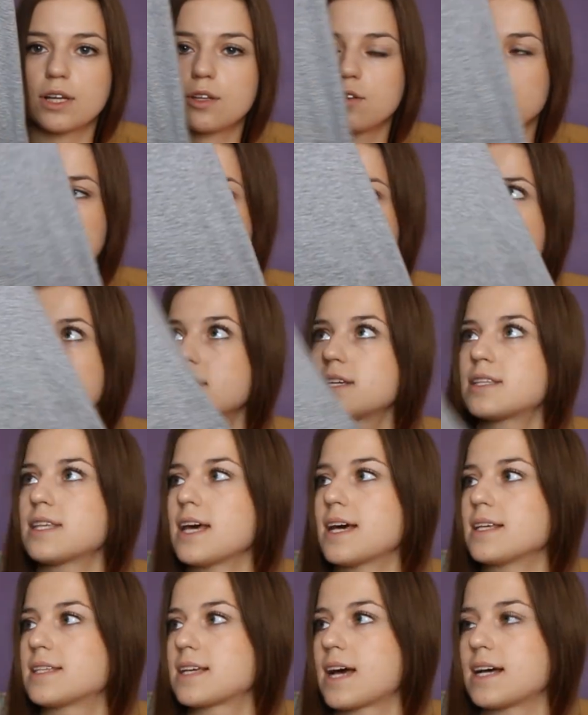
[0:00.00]
to jest
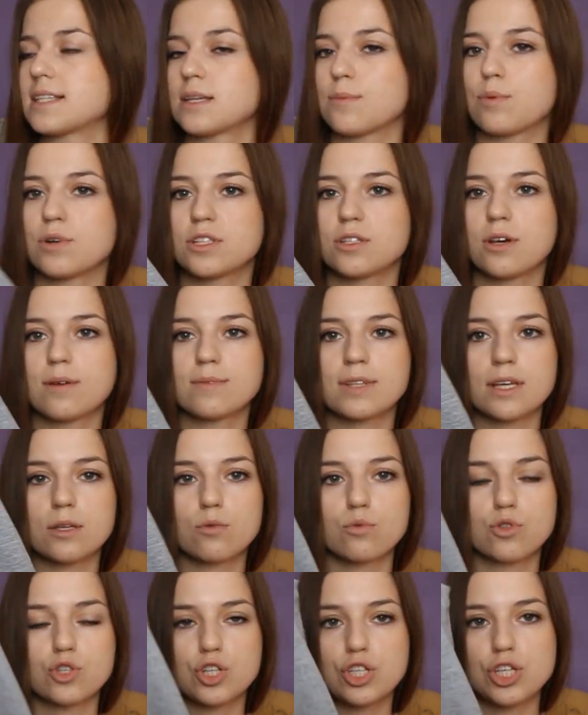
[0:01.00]
XS, -ka. zapłaciłam za nią
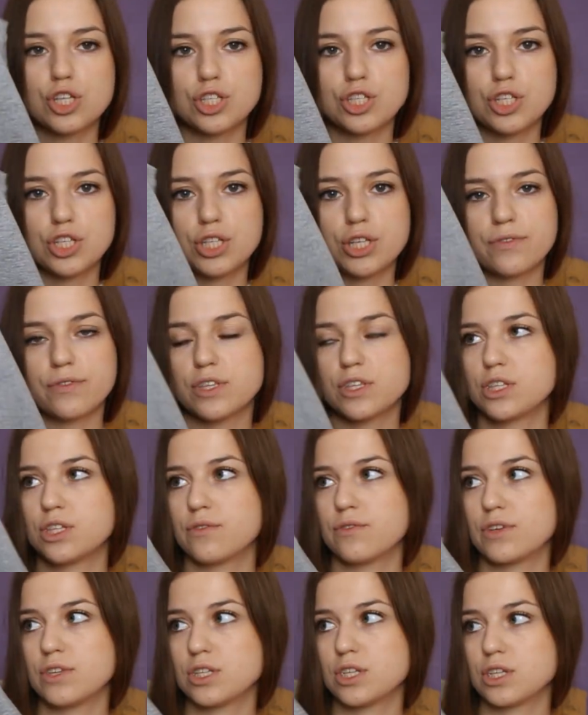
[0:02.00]

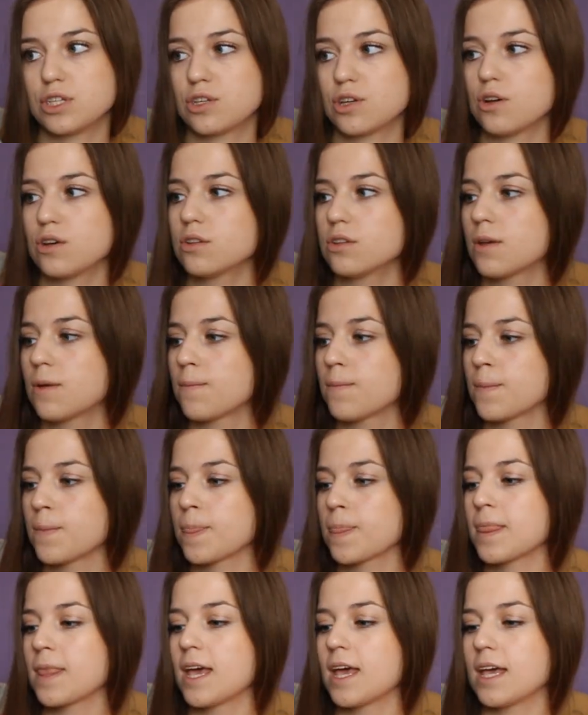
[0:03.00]
39,90
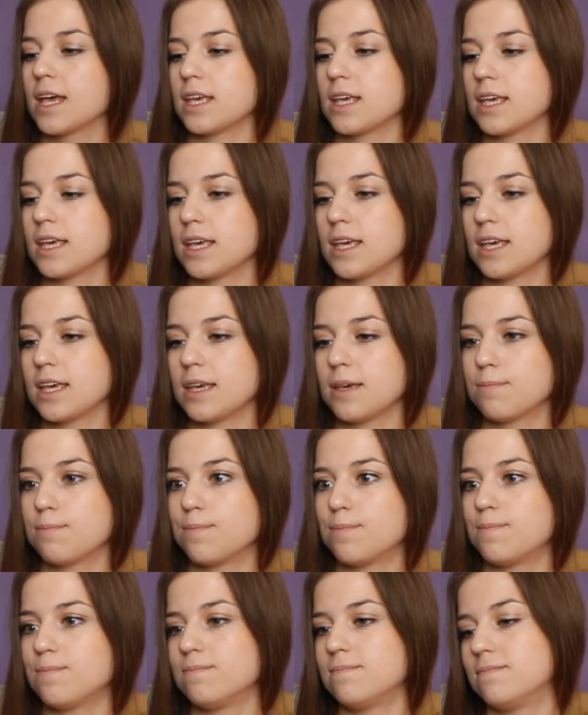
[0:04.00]
i
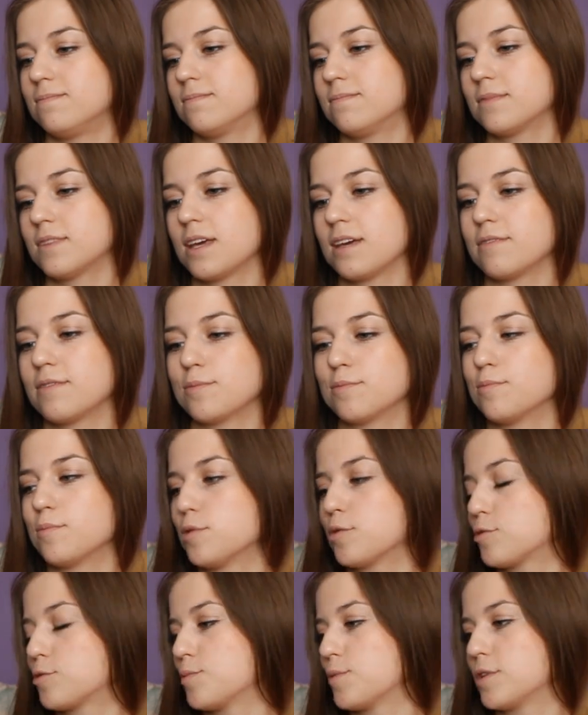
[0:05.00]
nie wiem,
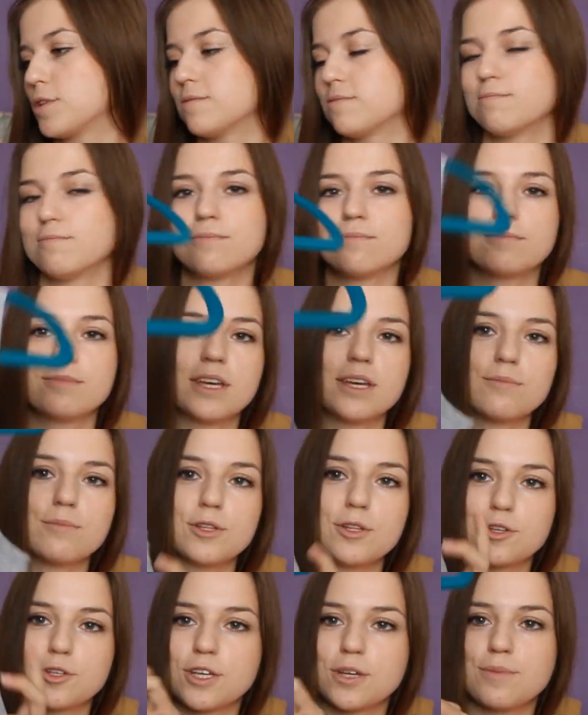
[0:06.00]
bądźmy, miejmy
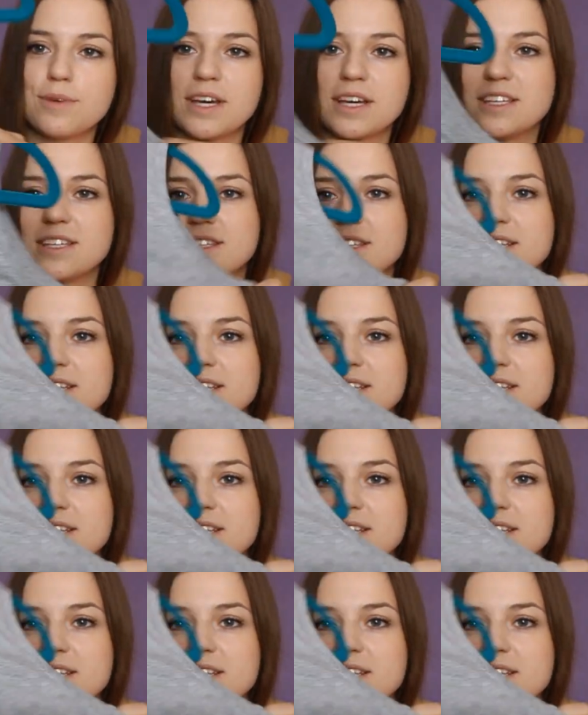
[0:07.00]
do siebie jakiś